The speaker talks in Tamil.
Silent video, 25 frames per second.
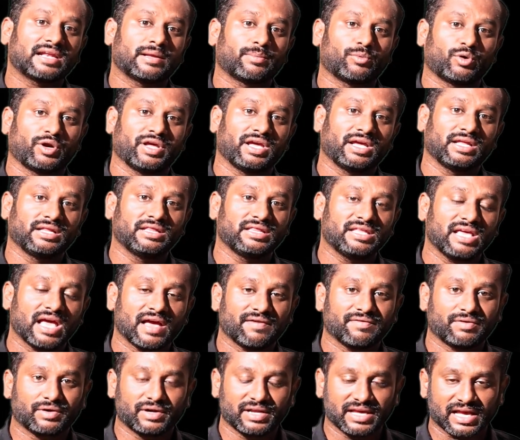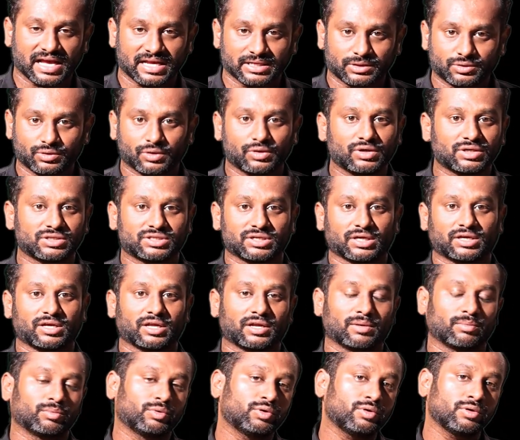நம்முடைய இந்தியாவினுடைய அசோக
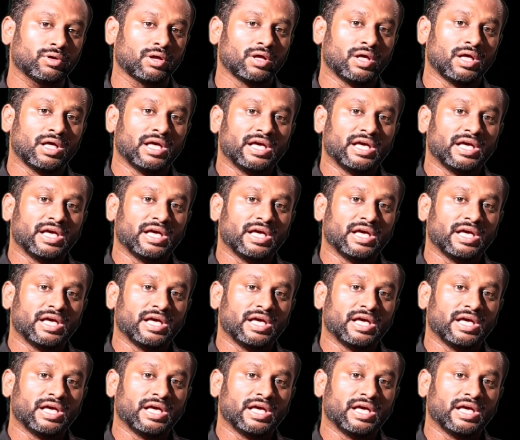சக்கரமும்